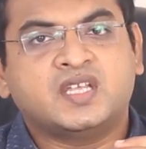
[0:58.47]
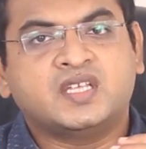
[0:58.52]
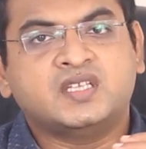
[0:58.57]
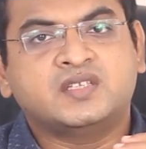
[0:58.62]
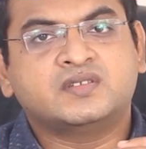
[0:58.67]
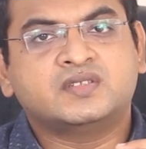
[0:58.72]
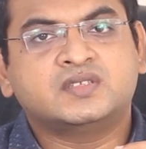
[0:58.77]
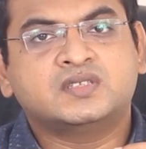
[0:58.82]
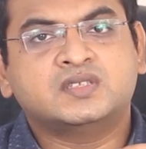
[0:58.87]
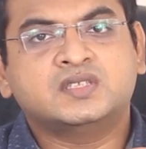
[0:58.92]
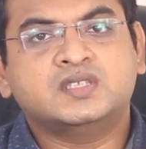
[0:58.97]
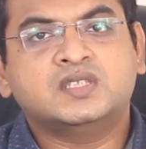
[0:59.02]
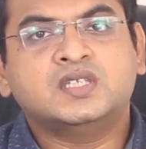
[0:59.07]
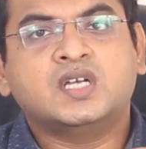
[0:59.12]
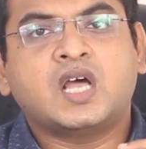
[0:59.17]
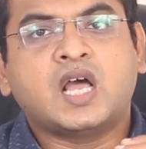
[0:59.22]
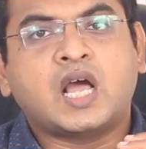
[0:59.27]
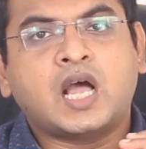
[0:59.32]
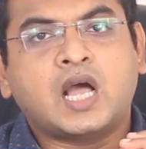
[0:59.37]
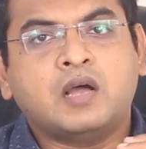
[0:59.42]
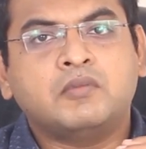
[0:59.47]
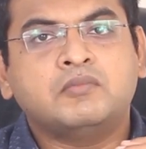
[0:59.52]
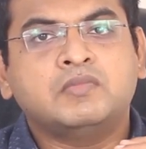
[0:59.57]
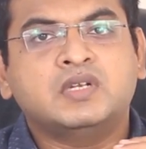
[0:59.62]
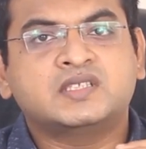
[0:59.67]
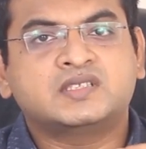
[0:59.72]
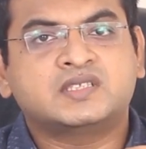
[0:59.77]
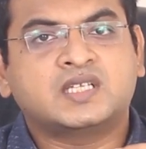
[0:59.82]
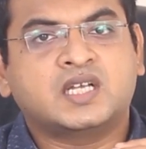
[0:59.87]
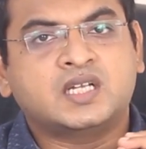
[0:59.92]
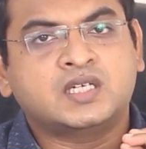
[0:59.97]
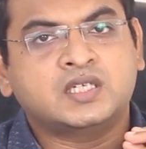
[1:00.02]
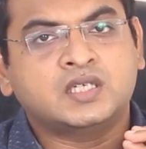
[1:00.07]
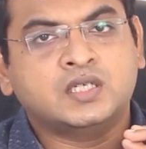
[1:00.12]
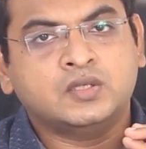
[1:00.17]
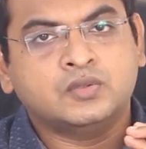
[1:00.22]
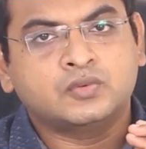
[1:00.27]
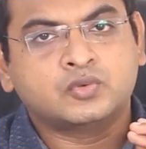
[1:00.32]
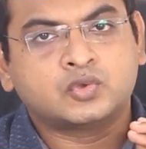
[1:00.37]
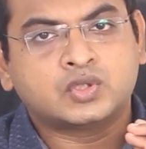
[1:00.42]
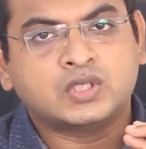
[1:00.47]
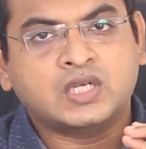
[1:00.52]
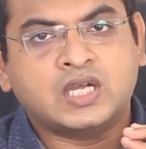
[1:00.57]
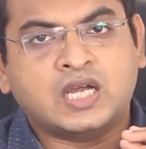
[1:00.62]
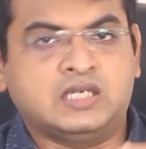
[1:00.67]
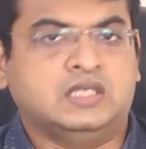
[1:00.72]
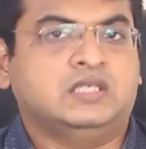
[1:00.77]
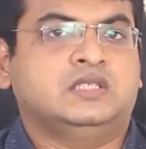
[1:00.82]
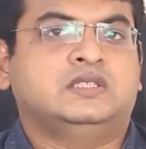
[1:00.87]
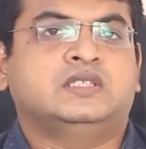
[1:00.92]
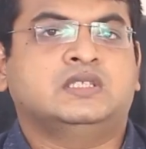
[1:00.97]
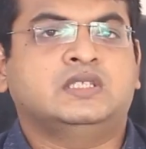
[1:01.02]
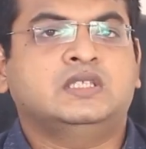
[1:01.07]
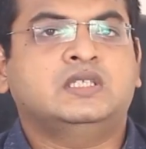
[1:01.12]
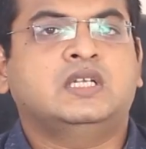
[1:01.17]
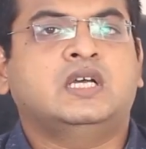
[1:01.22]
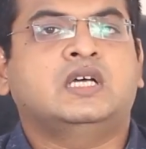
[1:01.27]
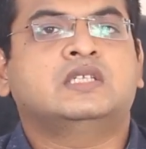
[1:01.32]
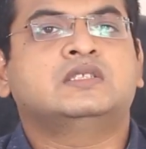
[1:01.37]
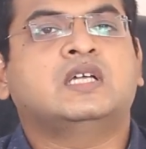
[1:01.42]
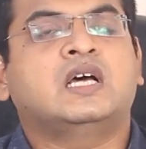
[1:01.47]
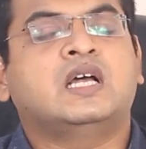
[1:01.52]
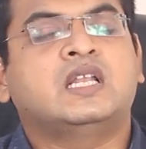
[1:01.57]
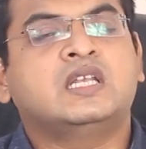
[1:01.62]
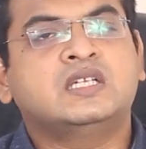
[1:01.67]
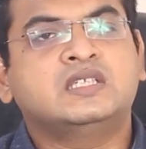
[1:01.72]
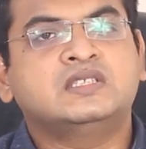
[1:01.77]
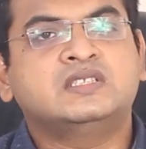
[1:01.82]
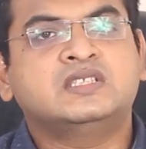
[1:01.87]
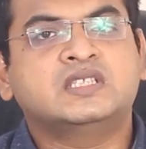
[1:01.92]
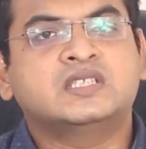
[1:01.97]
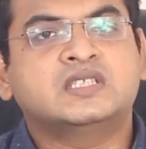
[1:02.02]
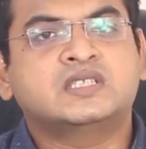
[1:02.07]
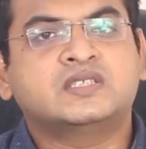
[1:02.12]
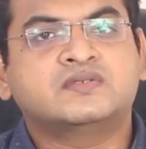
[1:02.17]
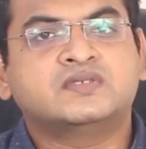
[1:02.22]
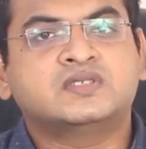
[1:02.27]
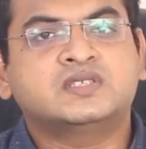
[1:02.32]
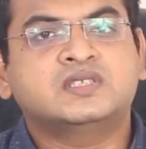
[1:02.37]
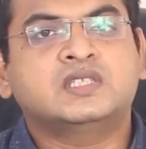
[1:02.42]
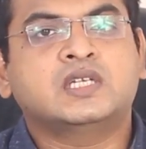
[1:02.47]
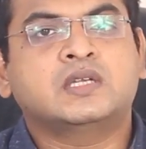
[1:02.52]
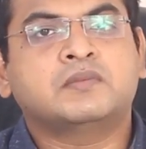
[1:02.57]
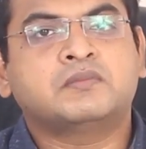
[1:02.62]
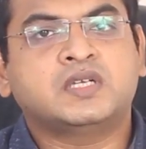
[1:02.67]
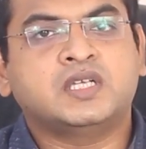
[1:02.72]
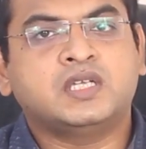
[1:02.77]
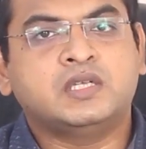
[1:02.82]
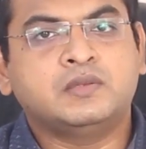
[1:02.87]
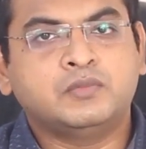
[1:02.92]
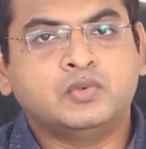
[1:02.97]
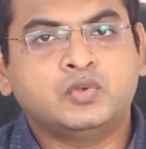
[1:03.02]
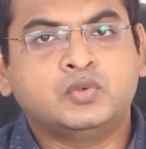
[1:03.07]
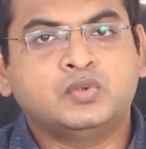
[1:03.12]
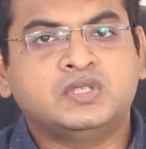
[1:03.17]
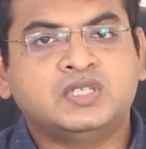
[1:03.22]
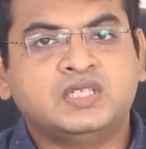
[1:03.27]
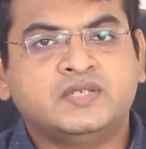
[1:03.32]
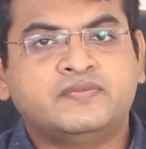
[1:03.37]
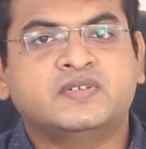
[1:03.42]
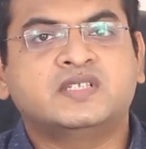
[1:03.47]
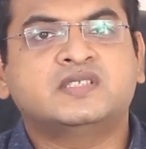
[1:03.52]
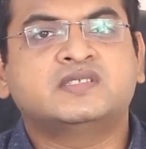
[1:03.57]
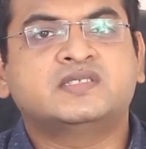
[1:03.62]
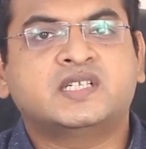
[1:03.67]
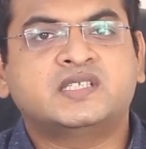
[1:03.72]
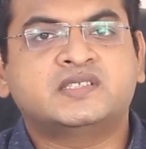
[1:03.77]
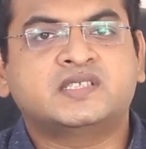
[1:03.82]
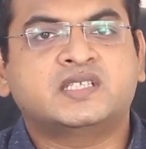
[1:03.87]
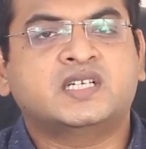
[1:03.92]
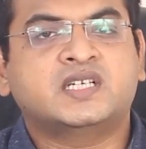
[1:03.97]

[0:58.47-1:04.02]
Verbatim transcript: இது வந்து ஹார்ம்லெஸ்ஸான ஒரு அலர்ஜன் அந்த அலர்ஜனுக்கு வந்து நம்ம இம்யூன் டிஃபென்ஸ் செல்ஸ்